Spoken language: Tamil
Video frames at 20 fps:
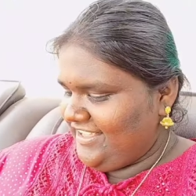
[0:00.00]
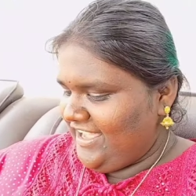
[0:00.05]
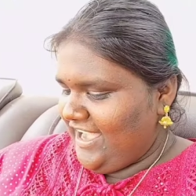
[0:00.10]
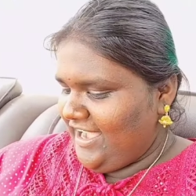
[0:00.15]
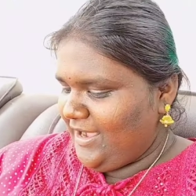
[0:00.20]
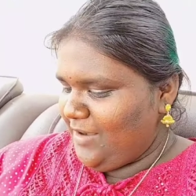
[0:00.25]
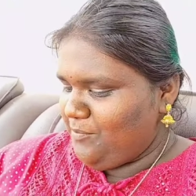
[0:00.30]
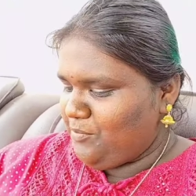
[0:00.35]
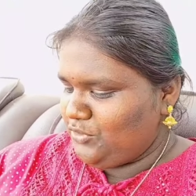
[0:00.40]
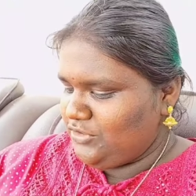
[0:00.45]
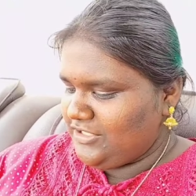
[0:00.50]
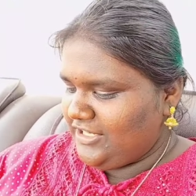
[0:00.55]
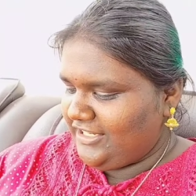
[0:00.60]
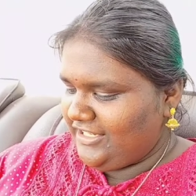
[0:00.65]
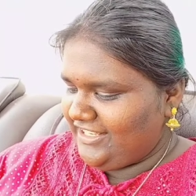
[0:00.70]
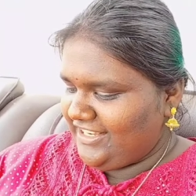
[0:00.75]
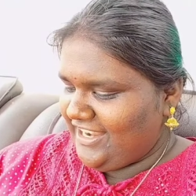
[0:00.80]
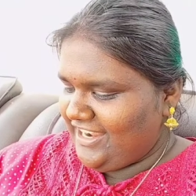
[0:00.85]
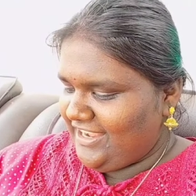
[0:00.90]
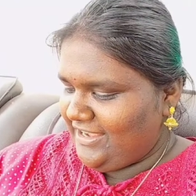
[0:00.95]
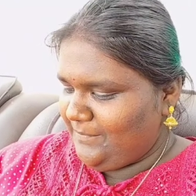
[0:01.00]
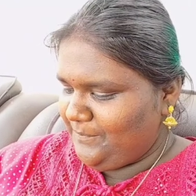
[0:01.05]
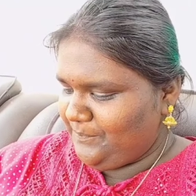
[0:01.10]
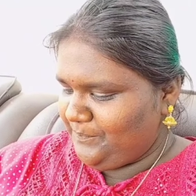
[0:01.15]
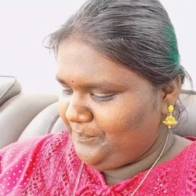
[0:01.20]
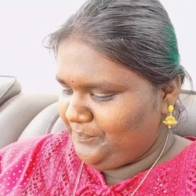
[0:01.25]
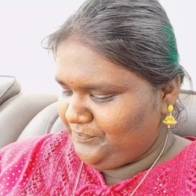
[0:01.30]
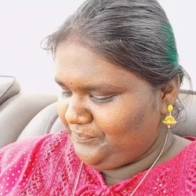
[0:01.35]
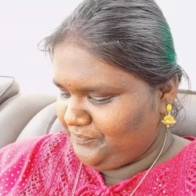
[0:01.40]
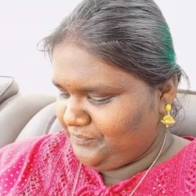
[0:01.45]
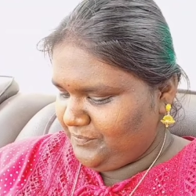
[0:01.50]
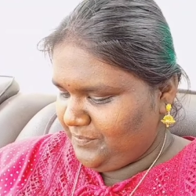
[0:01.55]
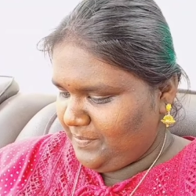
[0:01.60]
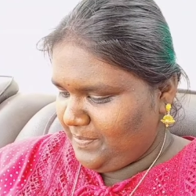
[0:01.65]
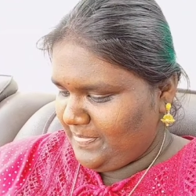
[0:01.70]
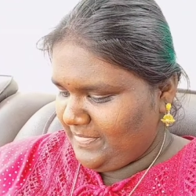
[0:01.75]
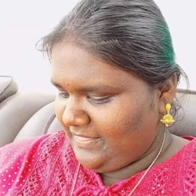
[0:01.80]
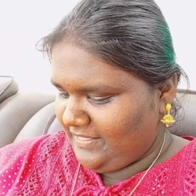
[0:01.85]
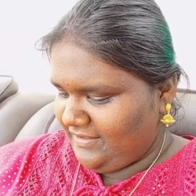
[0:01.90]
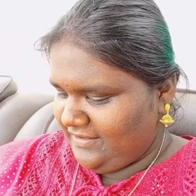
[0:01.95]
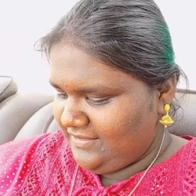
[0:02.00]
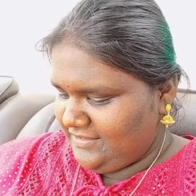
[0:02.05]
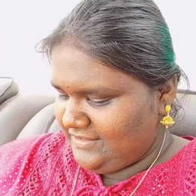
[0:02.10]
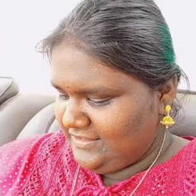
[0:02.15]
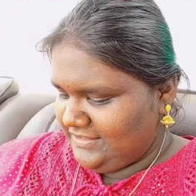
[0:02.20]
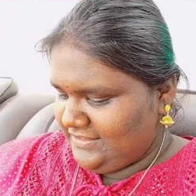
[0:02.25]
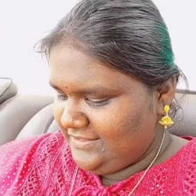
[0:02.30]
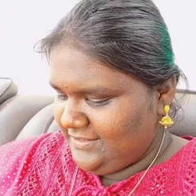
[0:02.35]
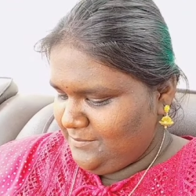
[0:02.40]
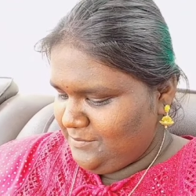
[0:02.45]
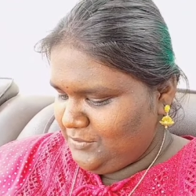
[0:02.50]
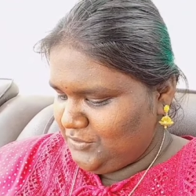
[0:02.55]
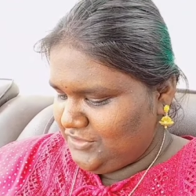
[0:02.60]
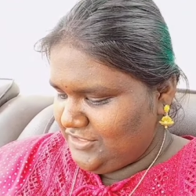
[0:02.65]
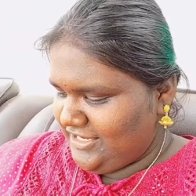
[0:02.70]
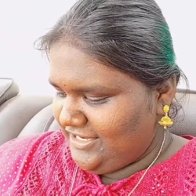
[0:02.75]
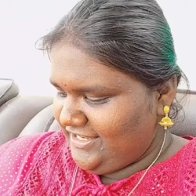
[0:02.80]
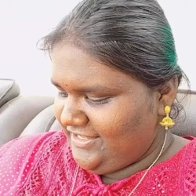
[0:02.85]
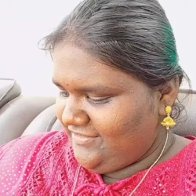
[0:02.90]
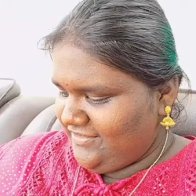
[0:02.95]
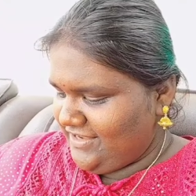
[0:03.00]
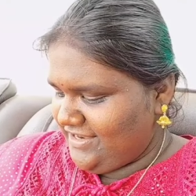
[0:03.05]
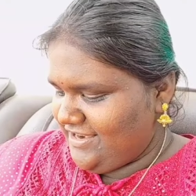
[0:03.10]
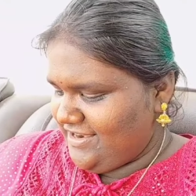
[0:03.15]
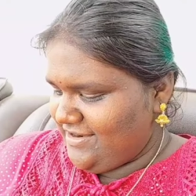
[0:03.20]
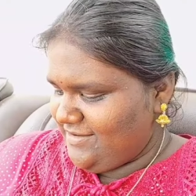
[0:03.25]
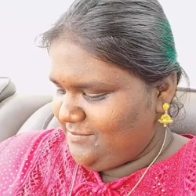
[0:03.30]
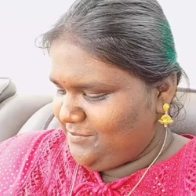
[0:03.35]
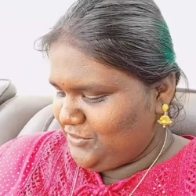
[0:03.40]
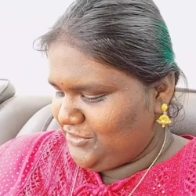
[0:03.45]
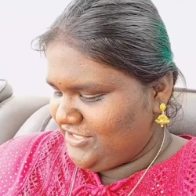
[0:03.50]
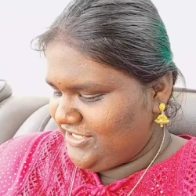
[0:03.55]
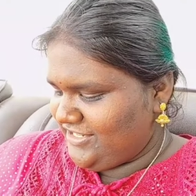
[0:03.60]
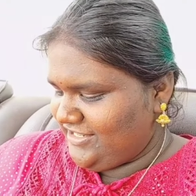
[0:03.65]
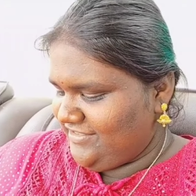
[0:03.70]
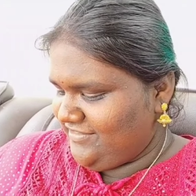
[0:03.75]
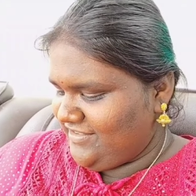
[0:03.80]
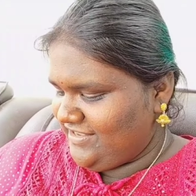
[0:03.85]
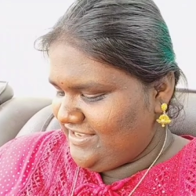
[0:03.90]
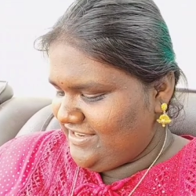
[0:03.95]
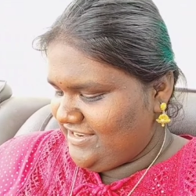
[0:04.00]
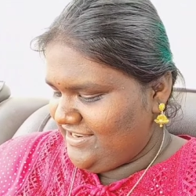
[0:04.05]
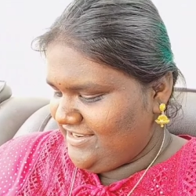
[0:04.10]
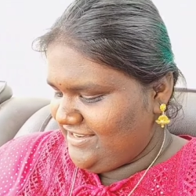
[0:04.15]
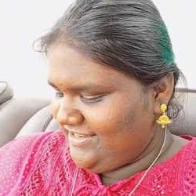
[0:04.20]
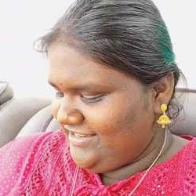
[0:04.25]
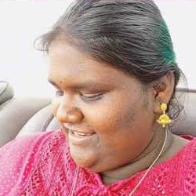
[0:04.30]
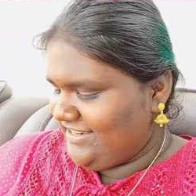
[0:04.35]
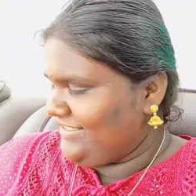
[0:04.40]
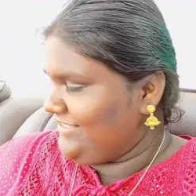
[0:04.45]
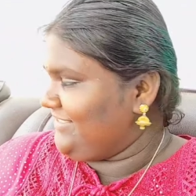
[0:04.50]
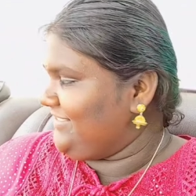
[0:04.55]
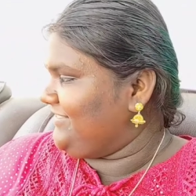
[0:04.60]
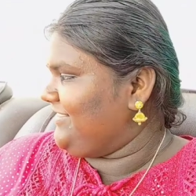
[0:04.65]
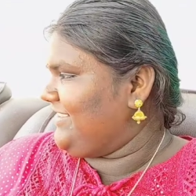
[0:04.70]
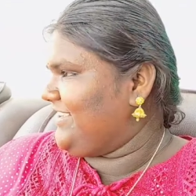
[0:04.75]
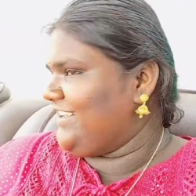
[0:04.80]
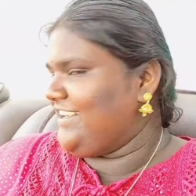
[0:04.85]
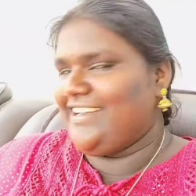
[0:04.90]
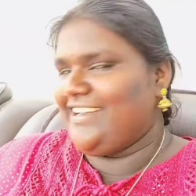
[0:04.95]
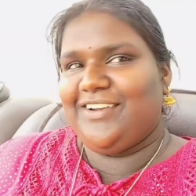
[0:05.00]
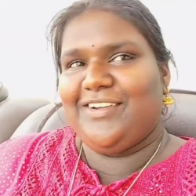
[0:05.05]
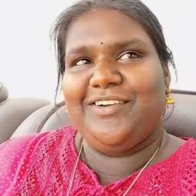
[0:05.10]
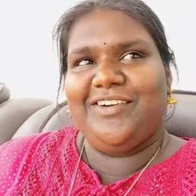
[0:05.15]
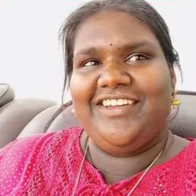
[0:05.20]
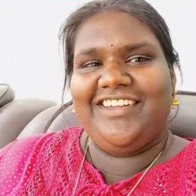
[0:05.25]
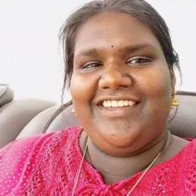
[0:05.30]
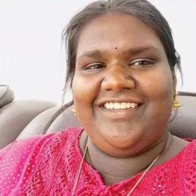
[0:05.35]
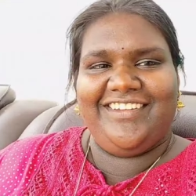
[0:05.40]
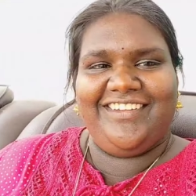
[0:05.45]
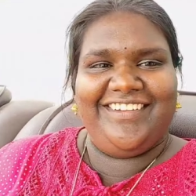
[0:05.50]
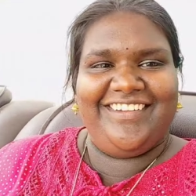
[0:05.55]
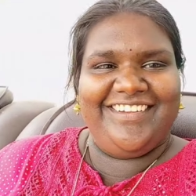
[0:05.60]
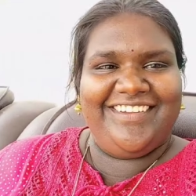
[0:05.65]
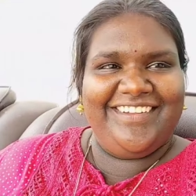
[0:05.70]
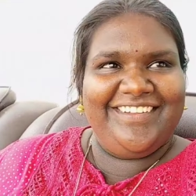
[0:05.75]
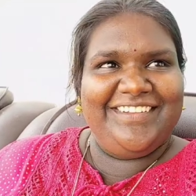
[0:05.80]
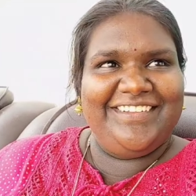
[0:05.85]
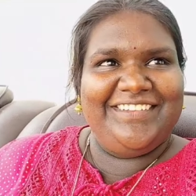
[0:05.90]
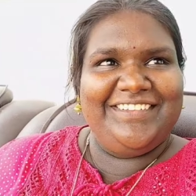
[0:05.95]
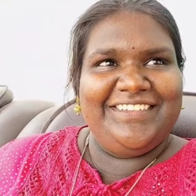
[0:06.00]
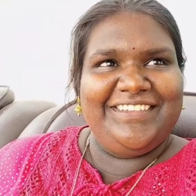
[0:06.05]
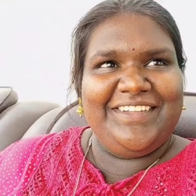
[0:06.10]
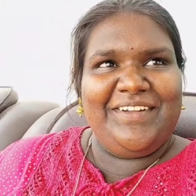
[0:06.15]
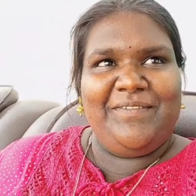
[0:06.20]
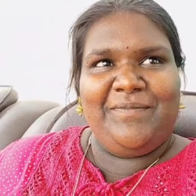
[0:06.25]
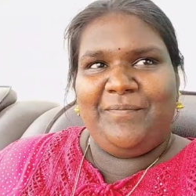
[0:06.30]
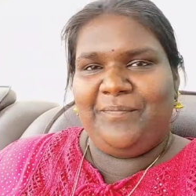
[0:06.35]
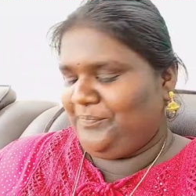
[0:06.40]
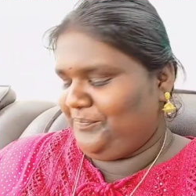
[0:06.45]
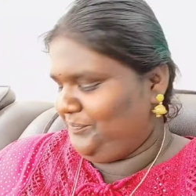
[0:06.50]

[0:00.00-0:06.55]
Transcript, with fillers: அங்க பூச்சாண்டி இருக்கான் பூச்சாண்டி வரான் பூச்சாண்டி வரா நடந்து வராண்டோ என்ன பிரச்சனை